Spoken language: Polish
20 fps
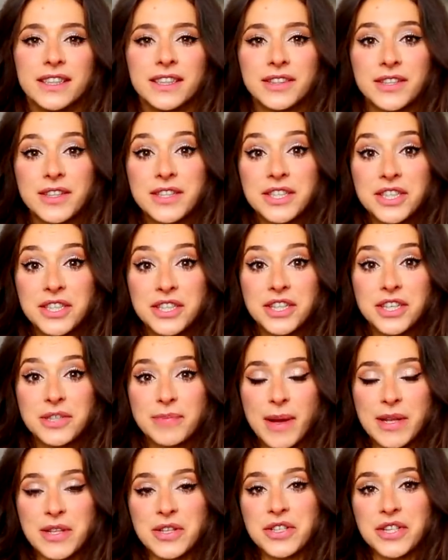I to jest też rzecz
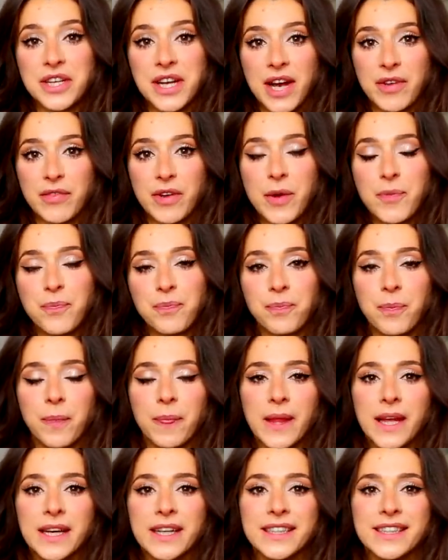bardzo ciekawa.
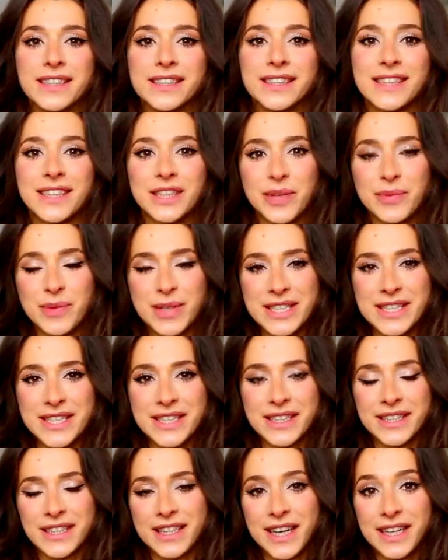E,
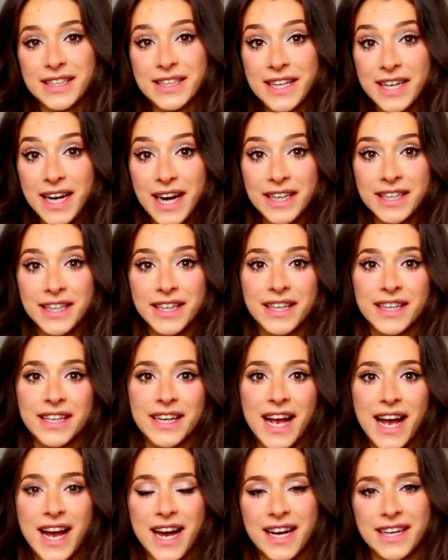natomiast generalnie
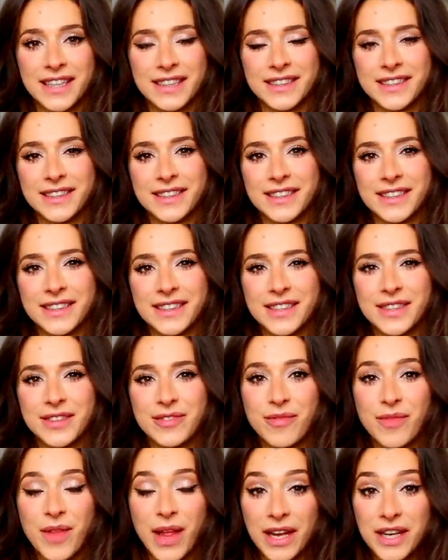ja e,
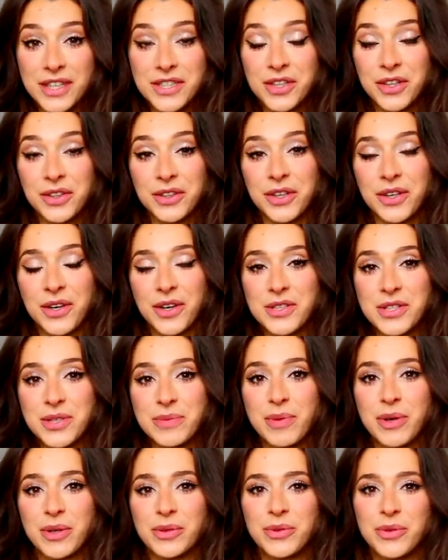należę do tych
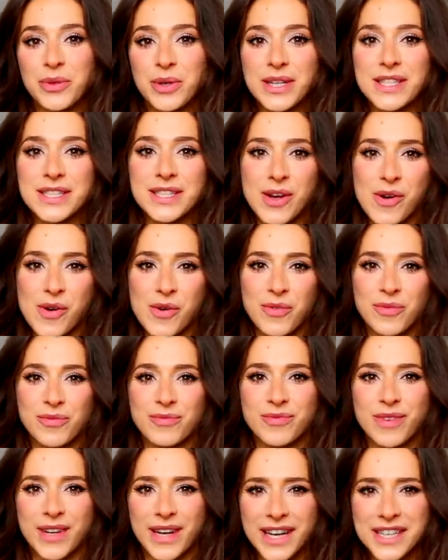osób, które
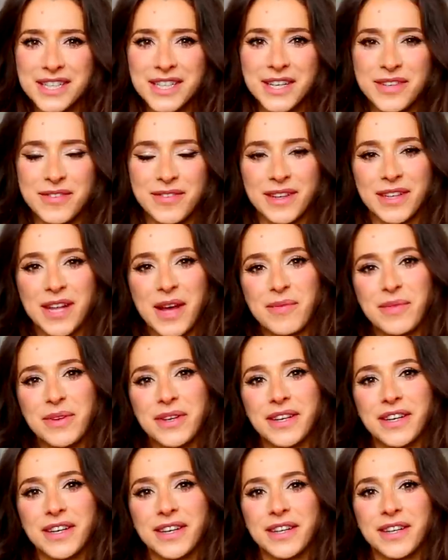są raczej
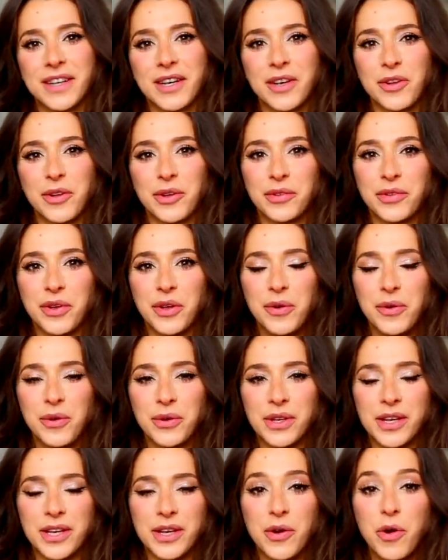fanami e,
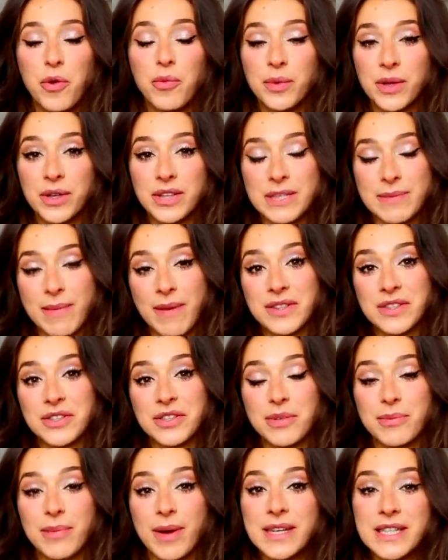chlorofilu i u mnie on sprawdzał
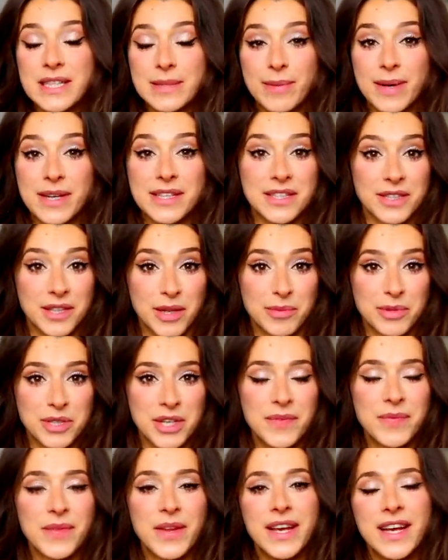się bardzo, bardzo
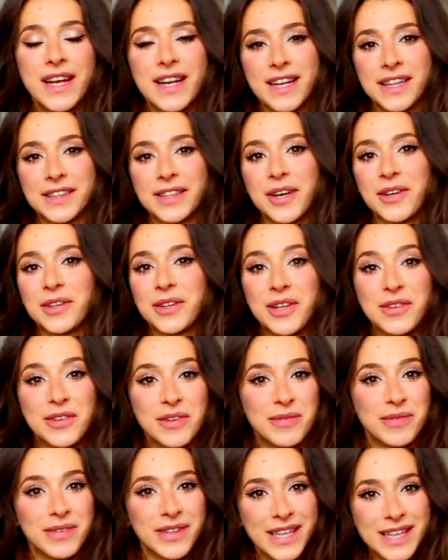dobrze. Dlatego ten
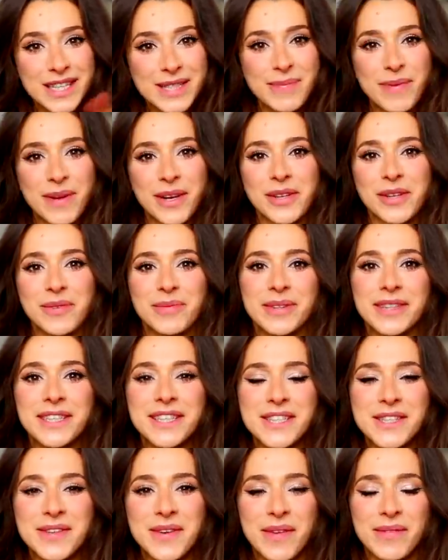film nie jest poradą
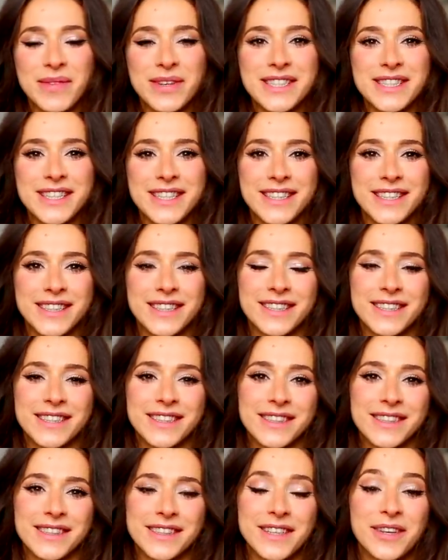medyczną, a będzie
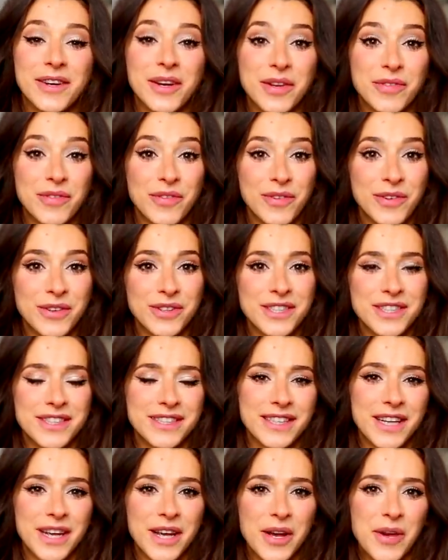tylko i
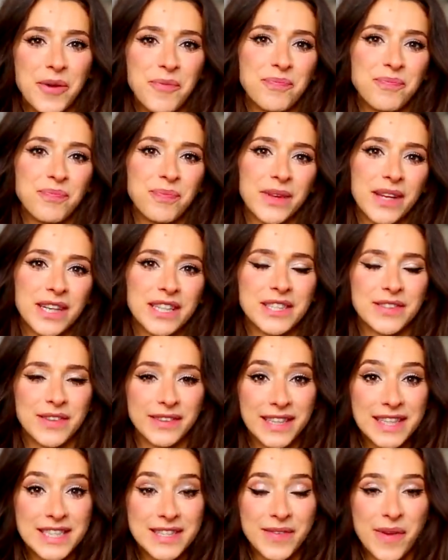wyłącznie
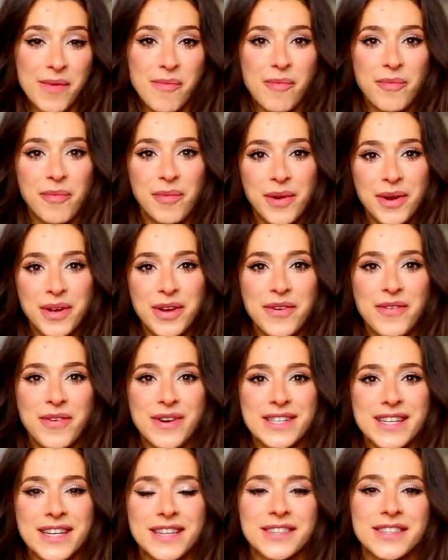świadectwem moich
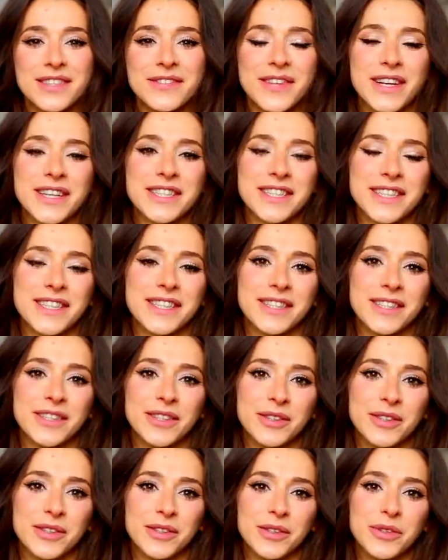własnych doświadczeń,
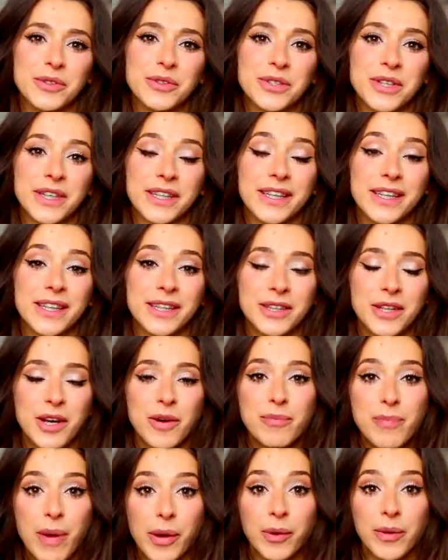już takich
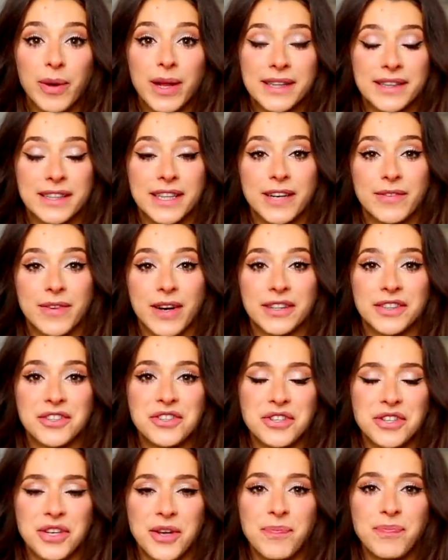no, paruletnich
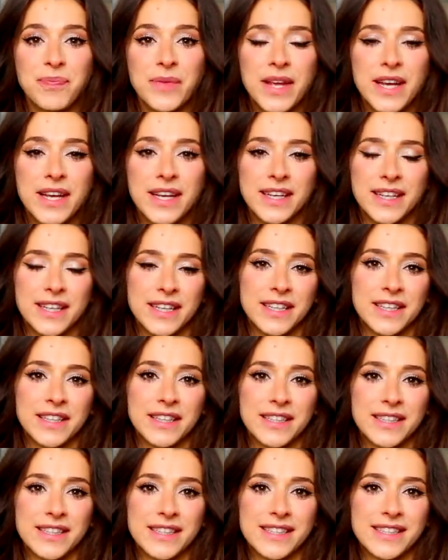faktycznie,
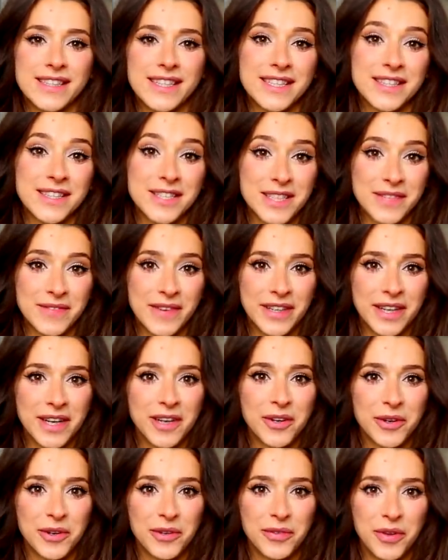stosowania
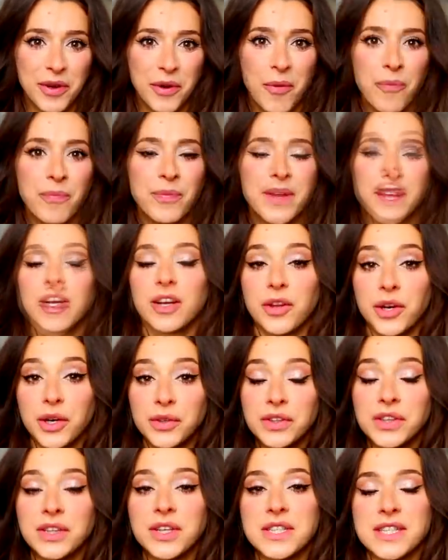chlorofilu.
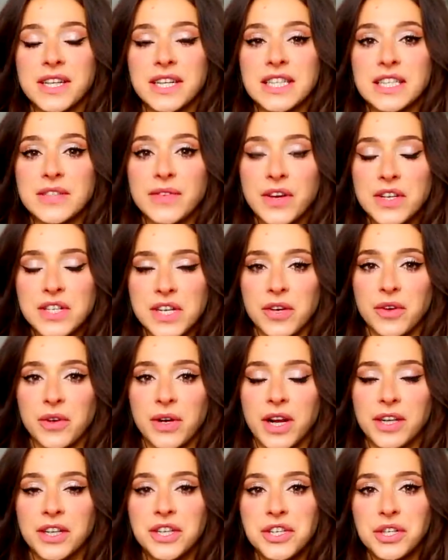Chlorofil to jest taki związek
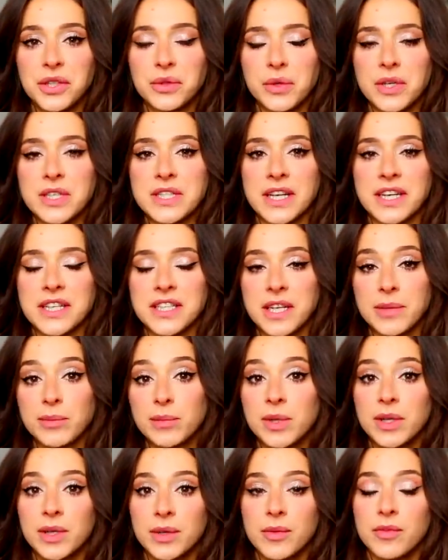organiczny, który
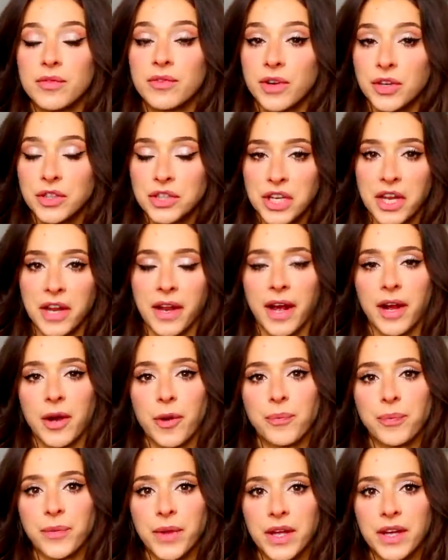znajdziemy w roślinach.